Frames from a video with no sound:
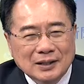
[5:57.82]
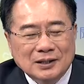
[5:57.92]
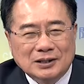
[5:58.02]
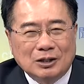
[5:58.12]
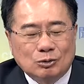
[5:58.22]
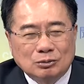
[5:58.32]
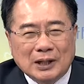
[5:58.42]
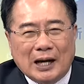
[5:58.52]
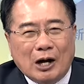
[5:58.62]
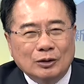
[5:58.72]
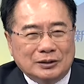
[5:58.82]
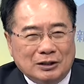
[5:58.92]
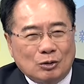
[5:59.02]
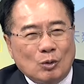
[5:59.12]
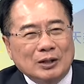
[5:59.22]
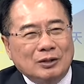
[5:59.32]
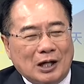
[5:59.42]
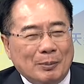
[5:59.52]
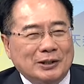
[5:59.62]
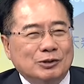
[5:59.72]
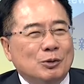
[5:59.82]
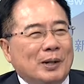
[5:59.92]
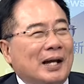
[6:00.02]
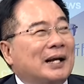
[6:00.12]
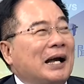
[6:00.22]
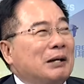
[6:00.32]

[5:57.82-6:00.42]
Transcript: 像古代好一点的官的话，老百姓会帮他盖